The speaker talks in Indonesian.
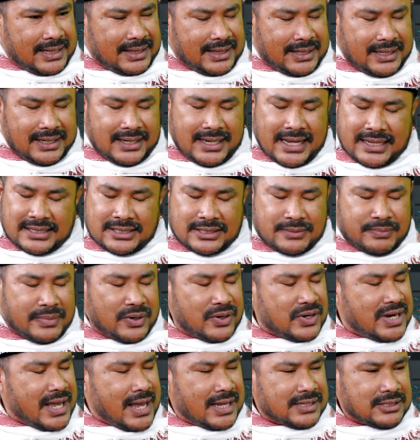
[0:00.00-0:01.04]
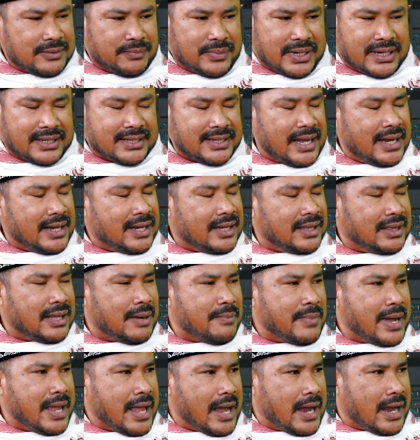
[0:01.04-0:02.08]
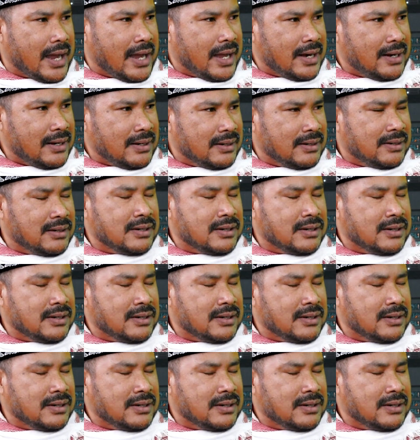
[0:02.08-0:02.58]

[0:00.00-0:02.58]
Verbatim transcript: tidak semudah seperti yang kita bayangkan.